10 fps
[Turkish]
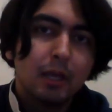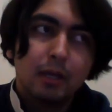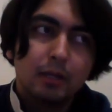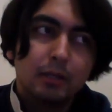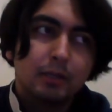
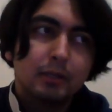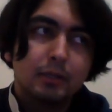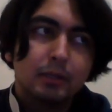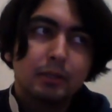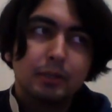
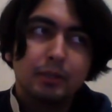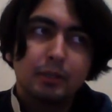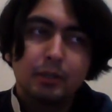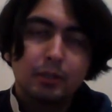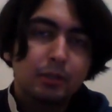Ee,
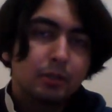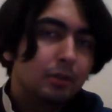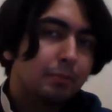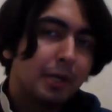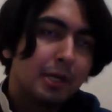
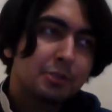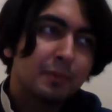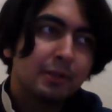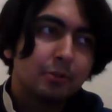paylaşmayın